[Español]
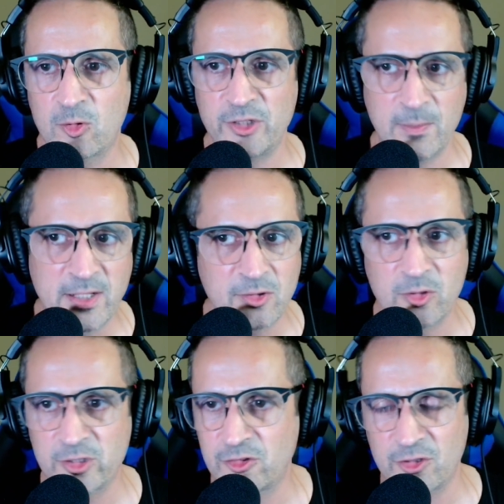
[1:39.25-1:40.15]
conlleva
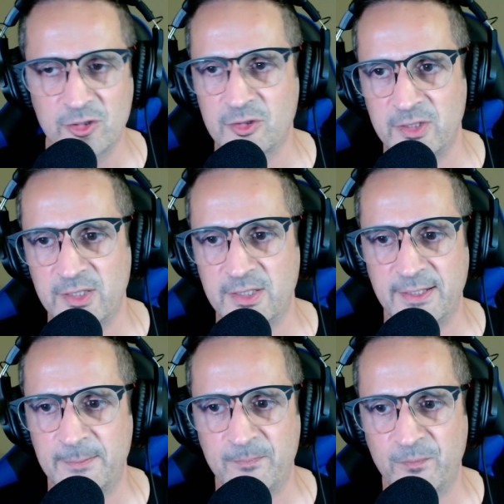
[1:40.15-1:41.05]
todo esto
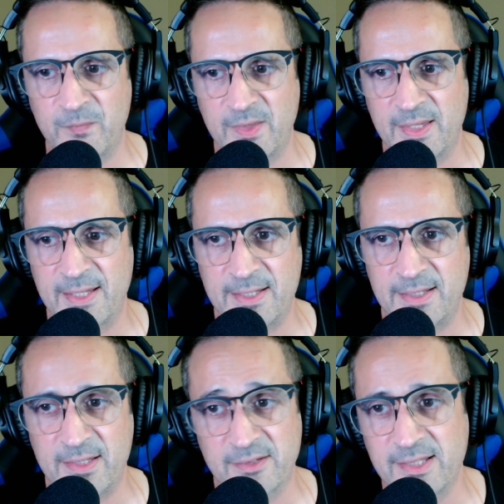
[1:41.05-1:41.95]
y,
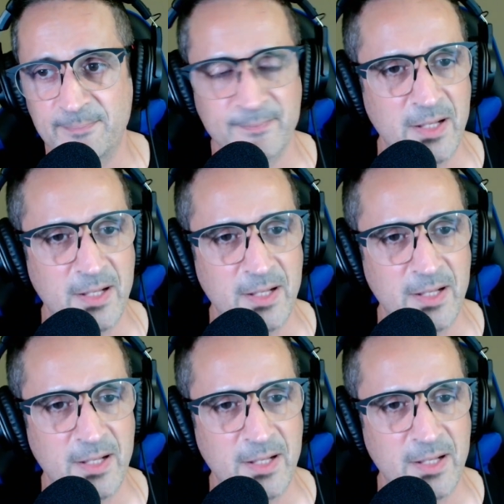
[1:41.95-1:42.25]
ya está.